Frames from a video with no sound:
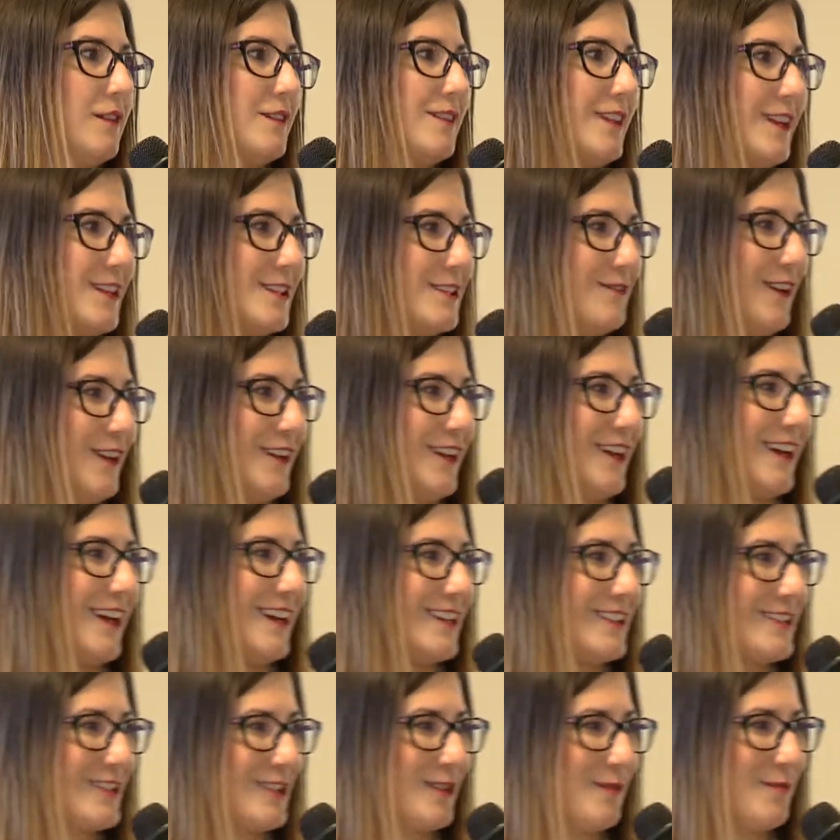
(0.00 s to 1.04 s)
tak zwany
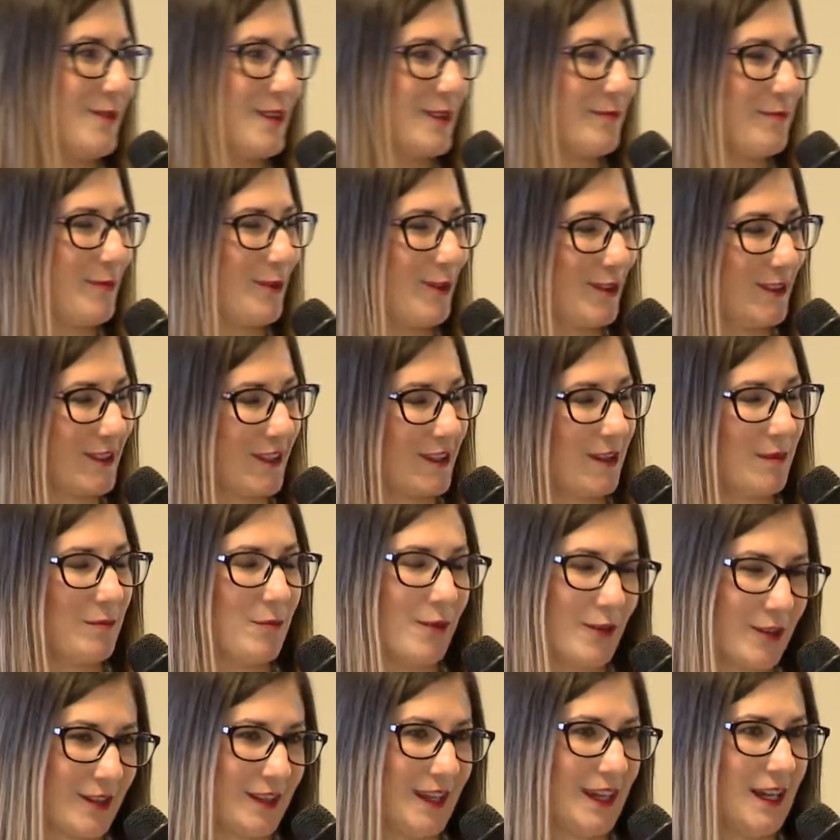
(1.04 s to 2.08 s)
customer
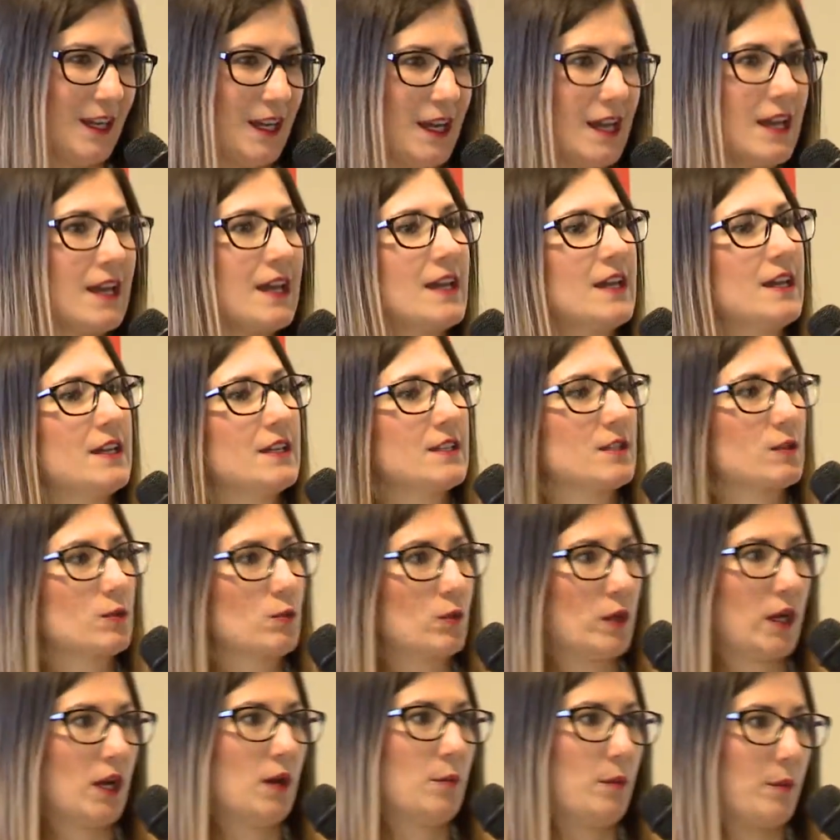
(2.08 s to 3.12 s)
portal, z
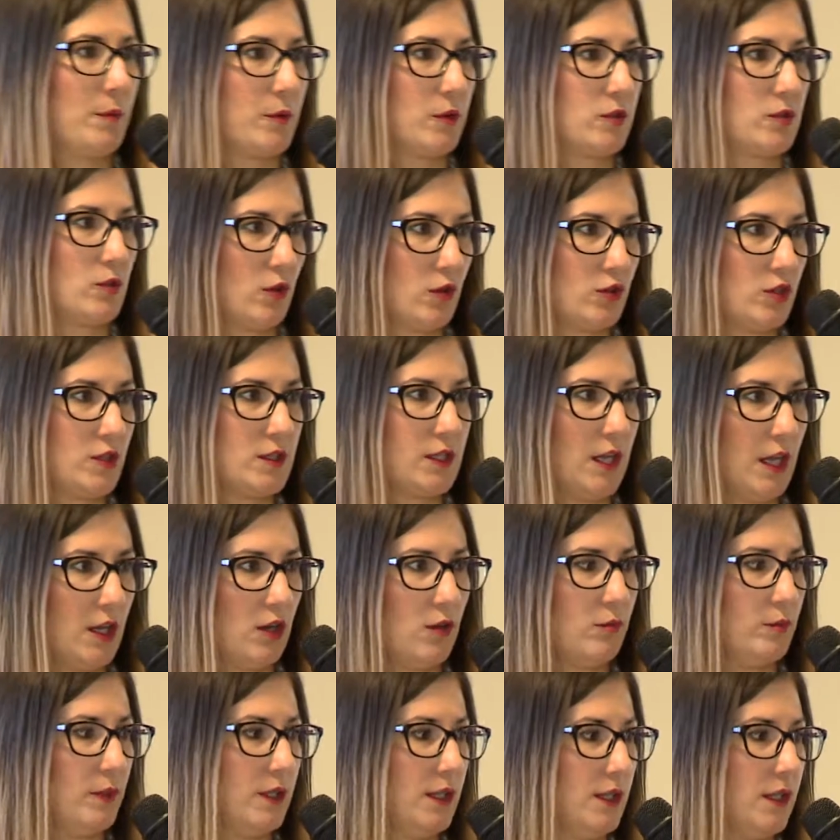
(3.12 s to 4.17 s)
którego po prostu korzystają
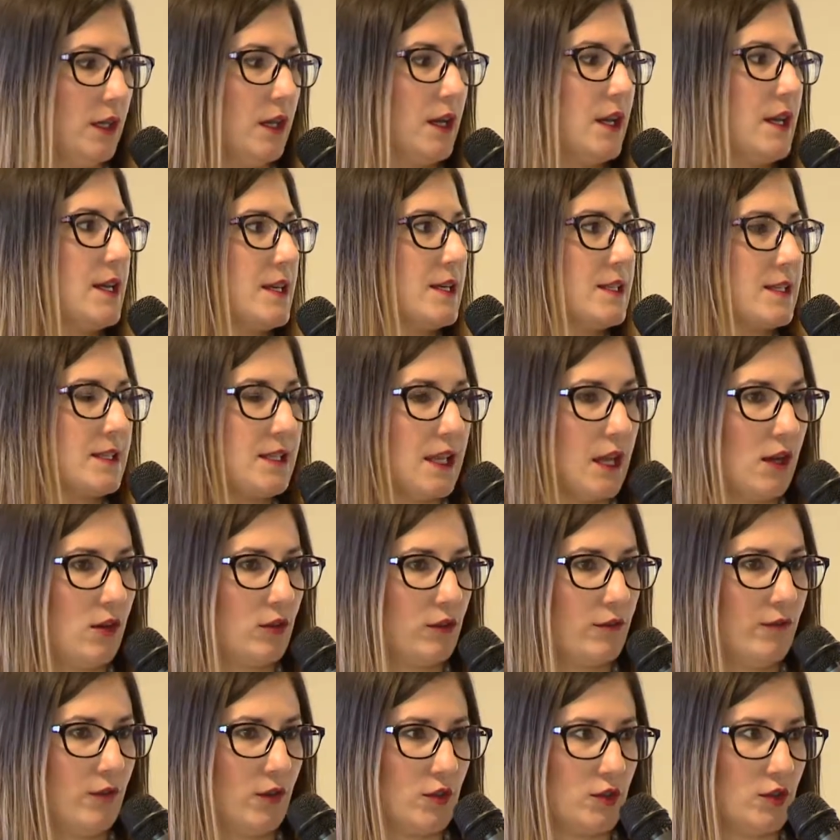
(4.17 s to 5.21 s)
i z niego
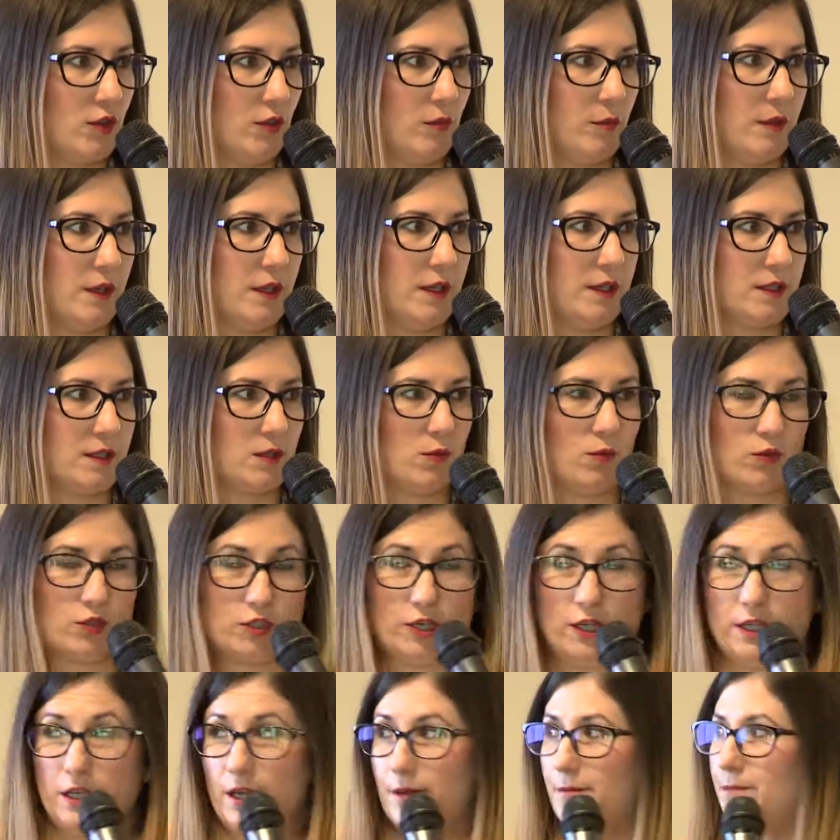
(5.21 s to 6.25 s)
tworzą e,
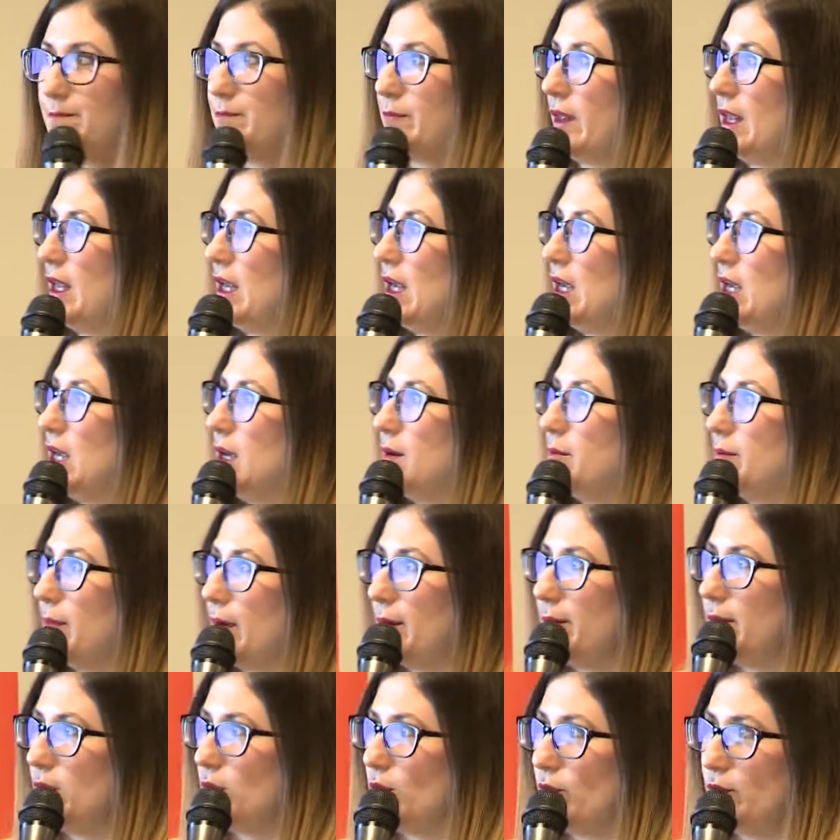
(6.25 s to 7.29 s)
zgłoszenia.
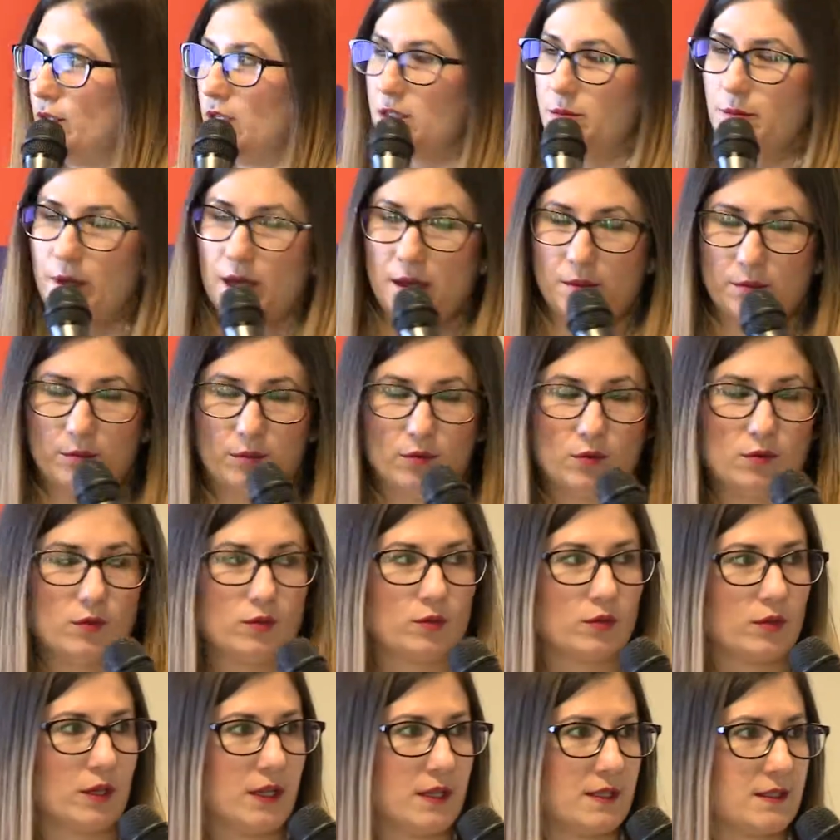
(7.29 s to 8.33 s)
Mamy również Bambu,
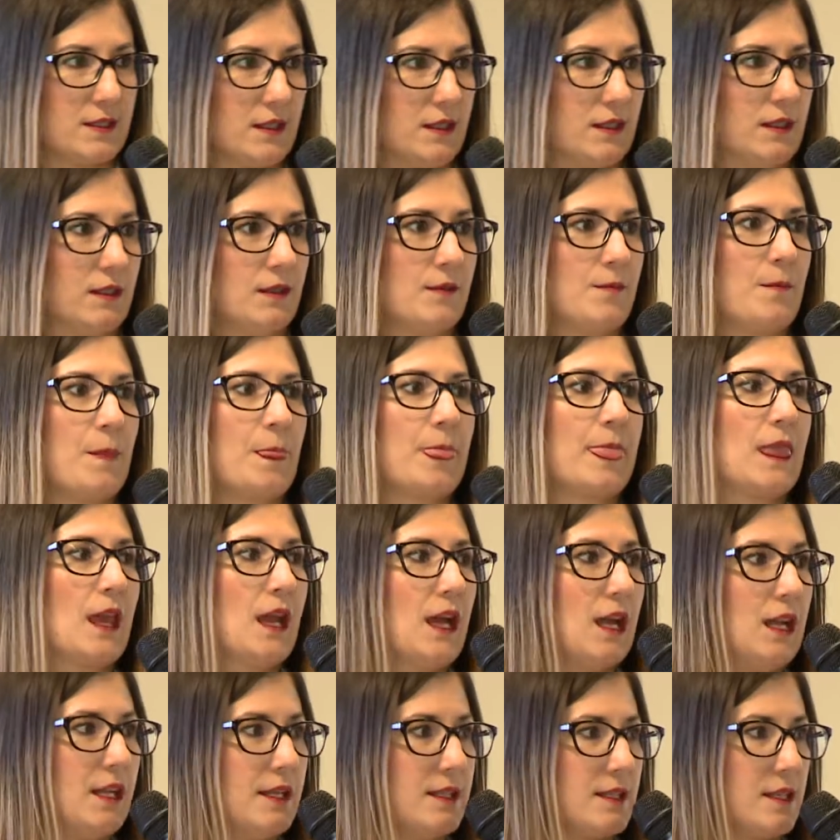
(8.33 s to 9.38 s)
które jest e,
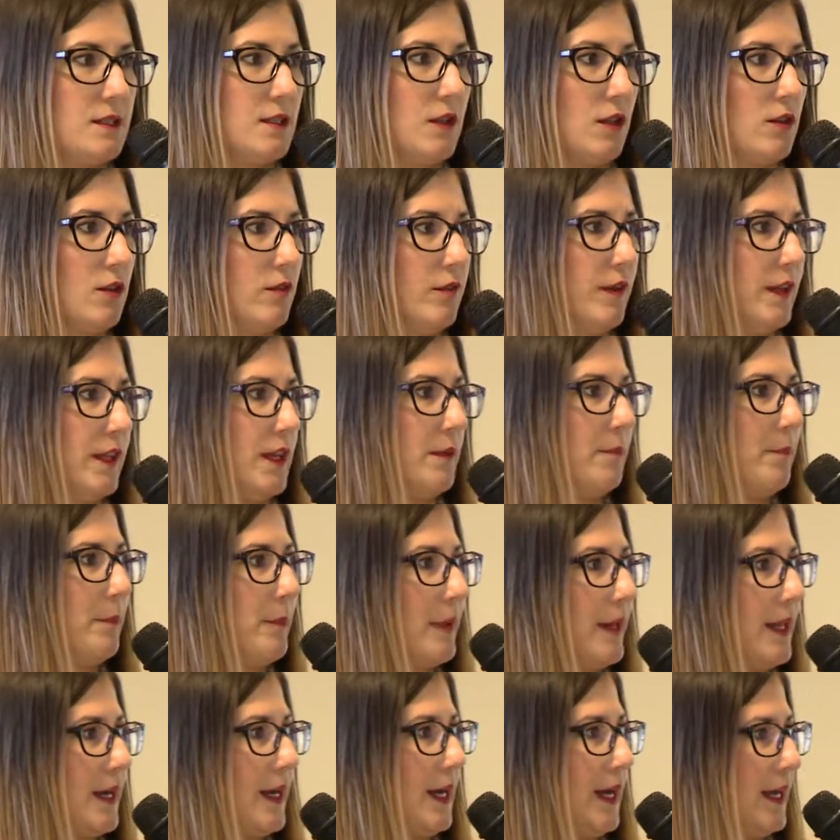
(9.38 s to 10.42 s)
licencjonowane
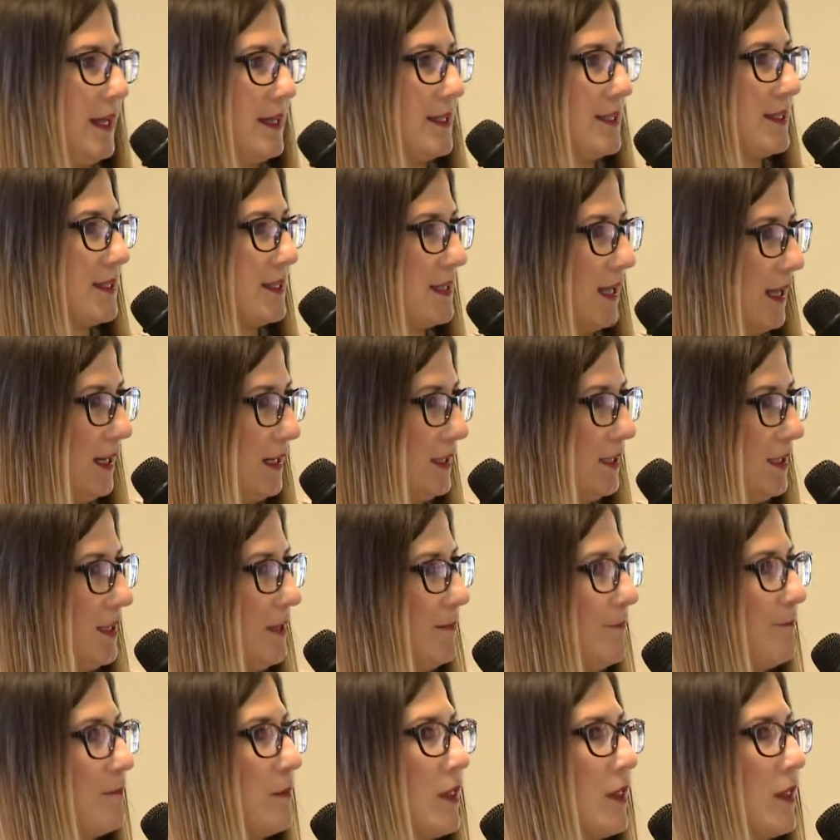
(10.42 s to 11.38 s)
per agent zdalny.